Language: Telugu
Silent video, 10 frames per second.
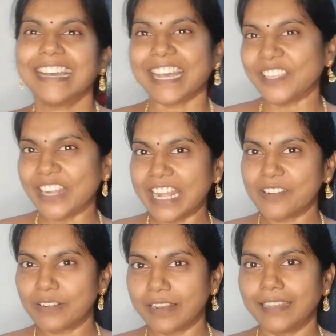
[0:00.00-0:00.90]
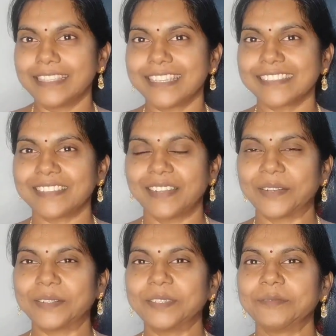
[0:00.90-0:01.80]
అందరూ ఎలా ఉన్నారు ఏం
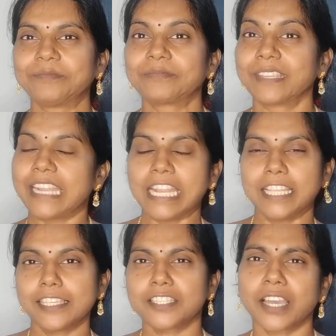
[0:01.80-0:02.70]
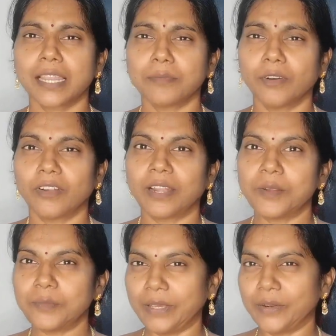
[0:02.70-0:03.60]
చేస్తున్నారు నేనైతే చాలా బాగున్నాను
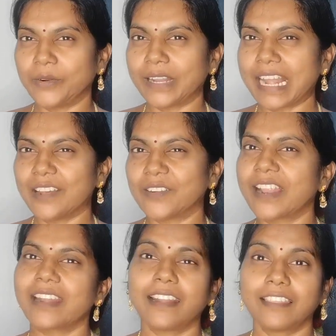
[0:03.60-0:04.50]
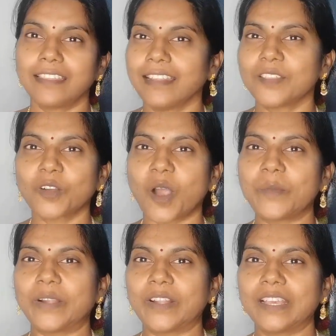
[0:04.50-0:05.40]
మీరు కూడా ఎలా ఉన్నారనేది నాతో
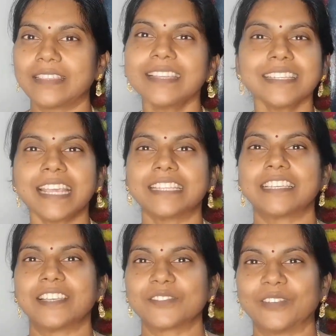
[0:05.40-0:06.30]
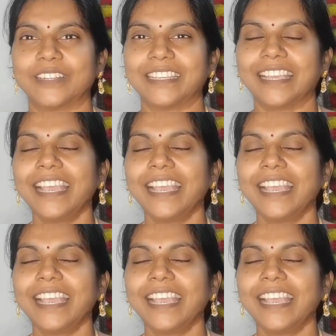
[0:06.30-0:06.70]
కామెంట్లు అయితే షేర్ చేసుకోండి